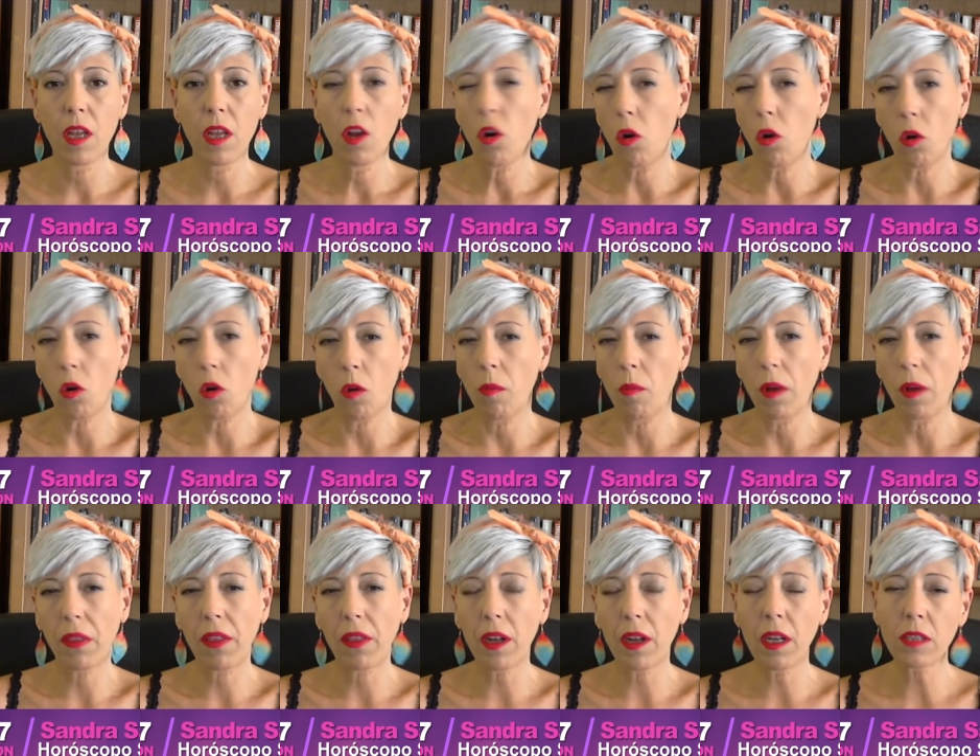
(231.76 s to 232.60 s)
como
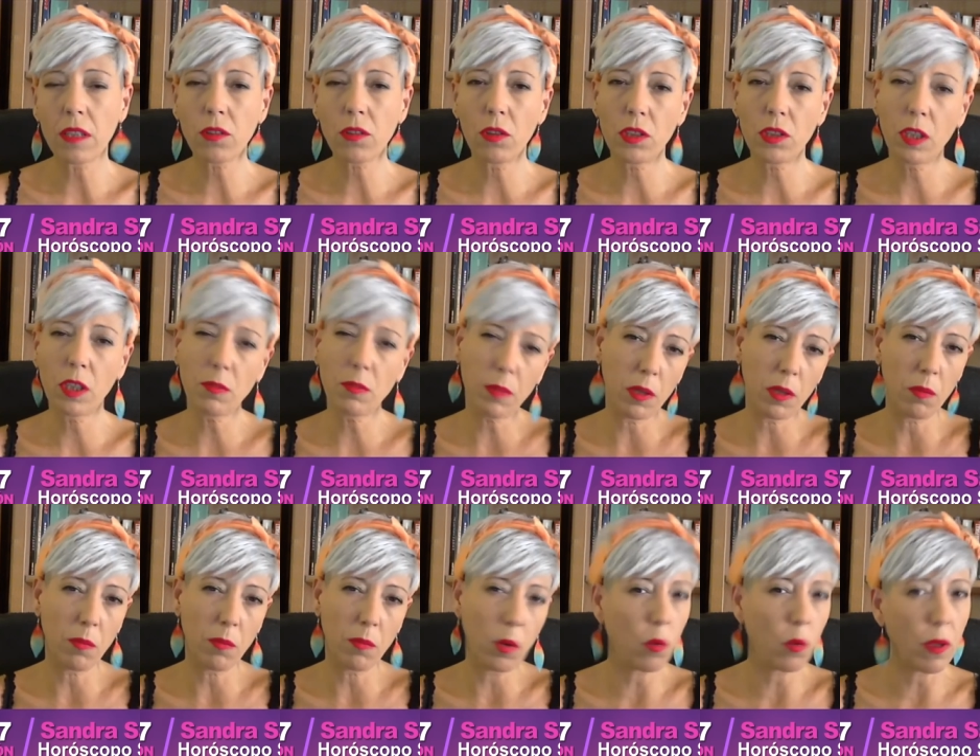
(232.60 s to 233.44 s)
hacer las cosas, pero
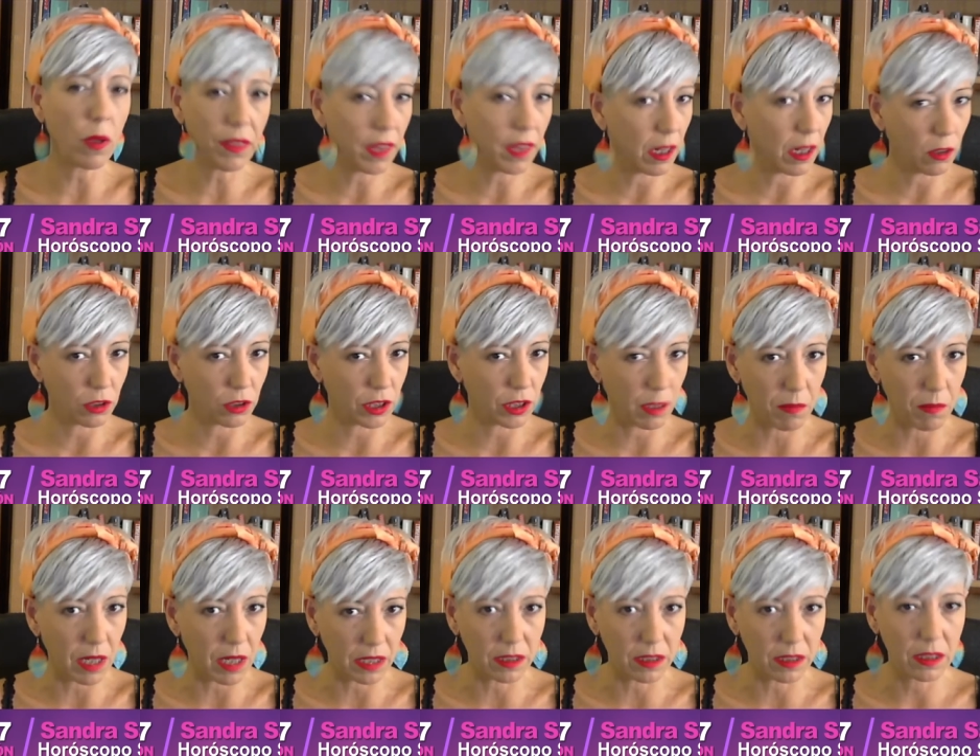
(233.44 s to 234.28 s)
un poco hacia los
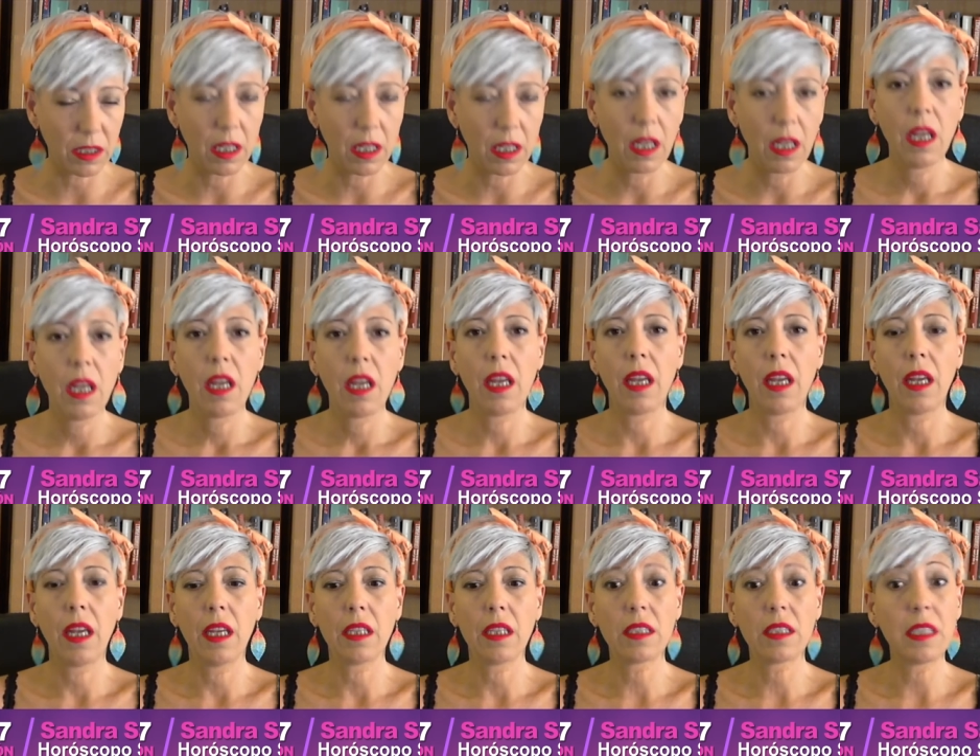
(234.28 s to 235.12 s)
demás.
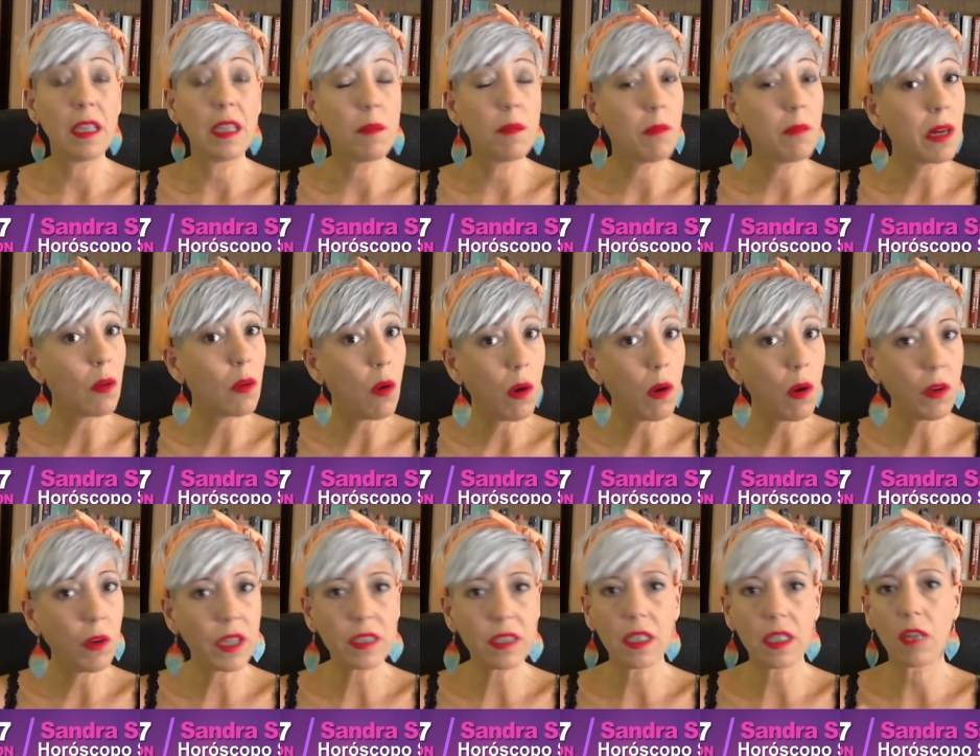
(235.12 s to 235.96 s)
Eh, sin embargo,
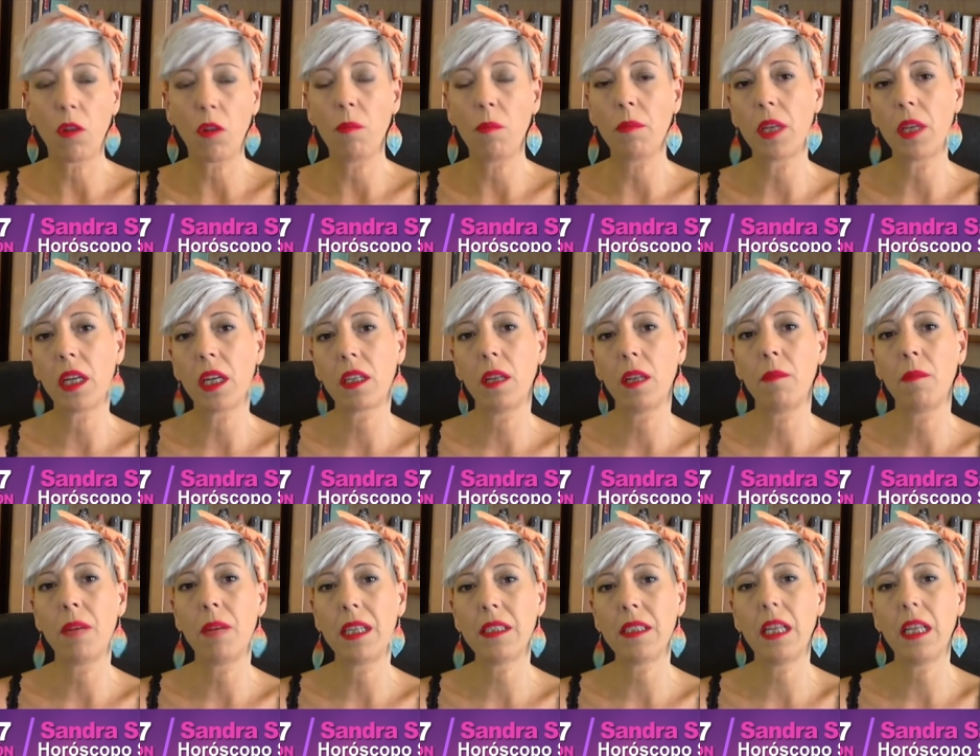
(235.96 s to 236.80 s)
ahora se convierte
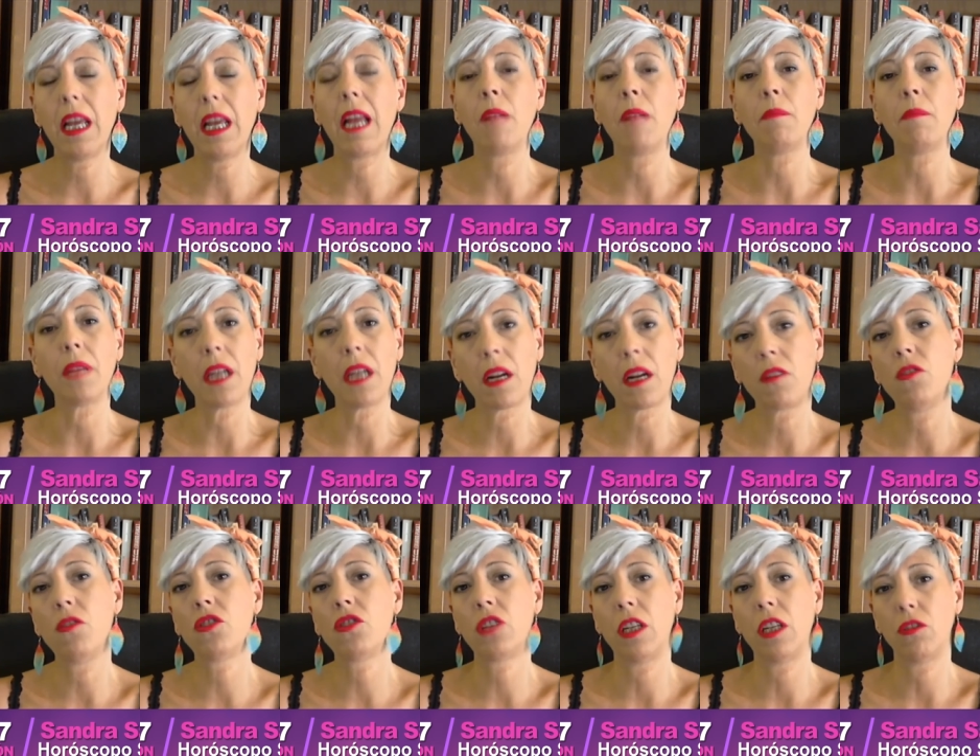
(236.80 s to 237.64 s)
más en
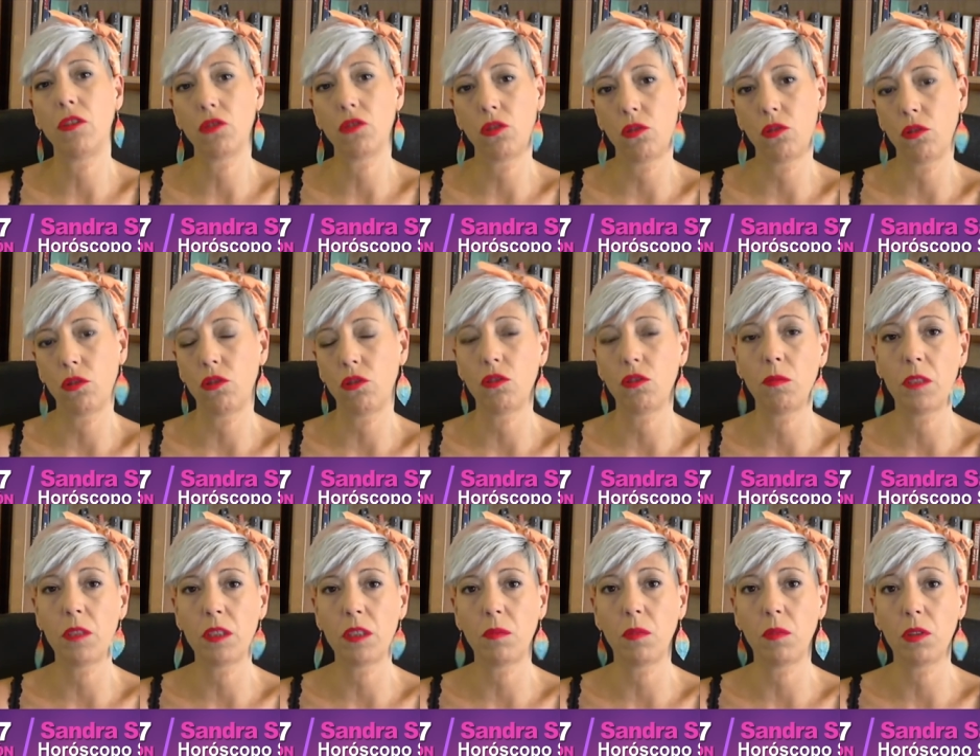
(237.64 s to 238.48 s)
mirarnos a nosotros
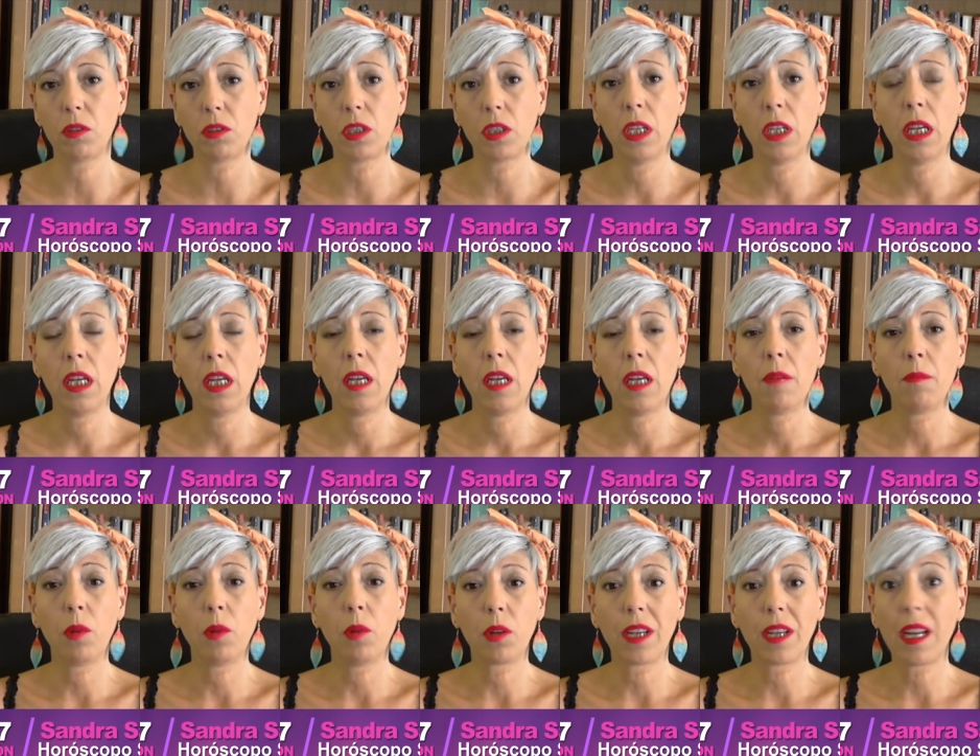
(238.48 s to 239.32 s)
mismos
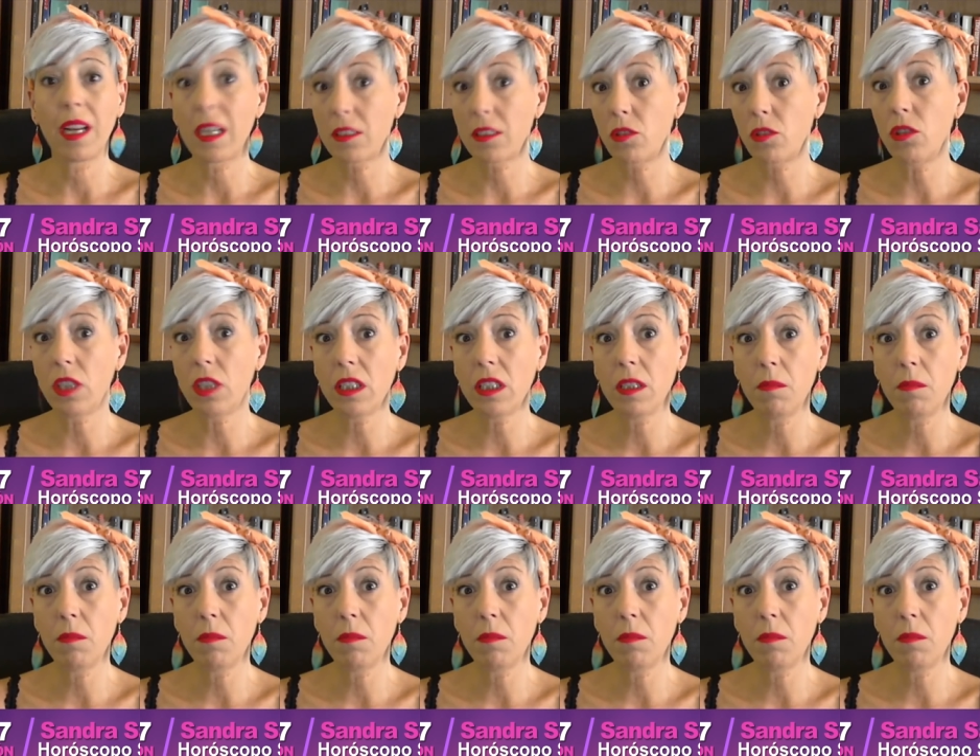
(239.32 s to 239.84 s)
porque las cosas